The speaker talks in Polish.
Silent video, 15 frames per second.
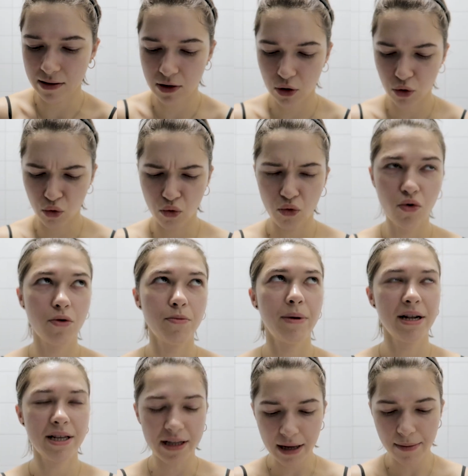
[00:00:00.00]
z
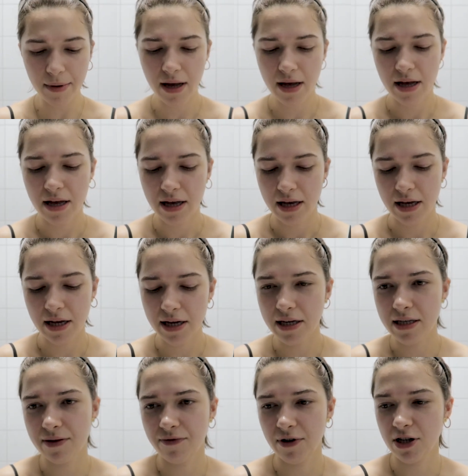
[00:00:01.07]
turmalinem i
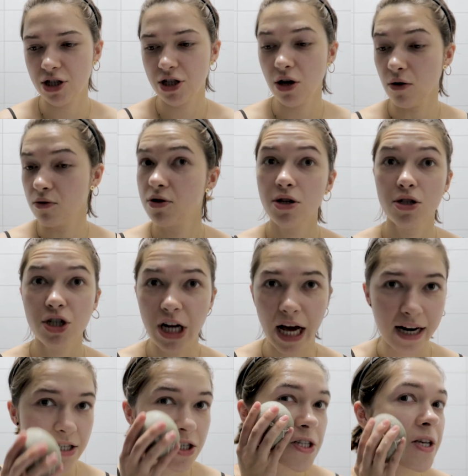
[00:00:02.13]
jest właśnie od
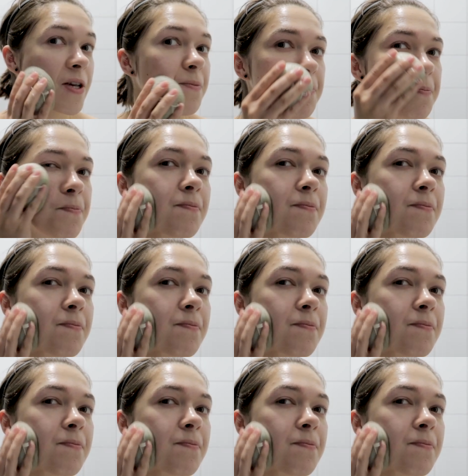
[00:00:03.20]
czaszki.